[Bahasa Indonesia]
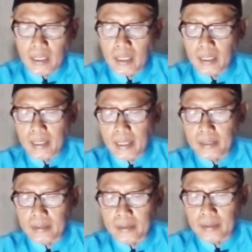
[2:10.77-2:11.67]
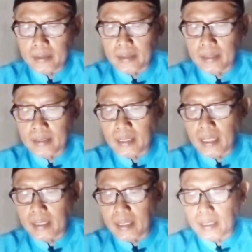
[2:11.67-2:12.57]
kalian
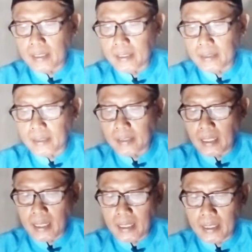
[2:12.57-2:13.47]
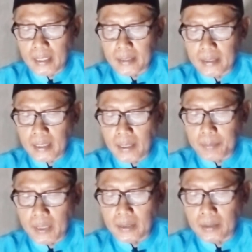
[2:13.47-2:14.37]
sekali-kali tidak akan
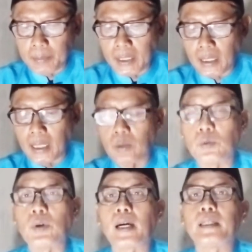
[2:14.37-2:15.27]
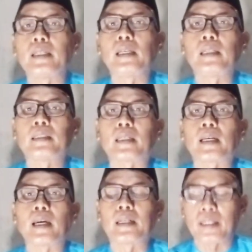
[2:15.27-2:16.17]
dapat berlaku adil
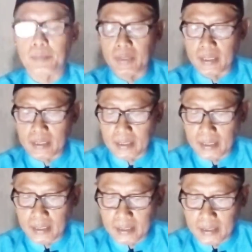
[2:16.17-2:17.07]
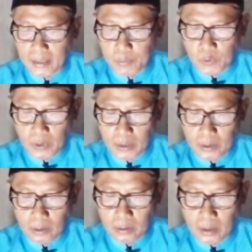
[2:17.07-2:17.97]
terhadap istri-istrimu
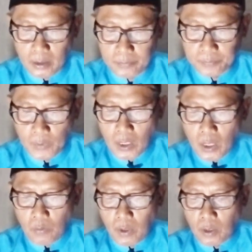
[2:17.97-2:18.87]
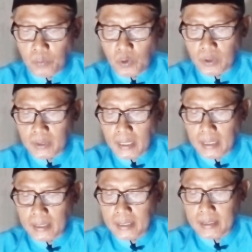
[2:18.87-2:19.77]
kata Allah walaupun
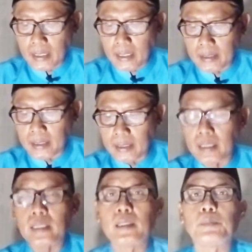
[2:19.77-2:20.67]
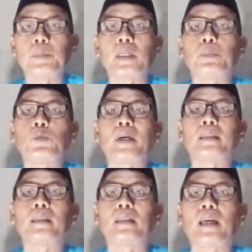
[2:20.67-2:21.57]
kalian sangat ingin
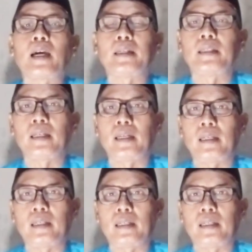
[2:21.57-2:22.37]
berbuat adil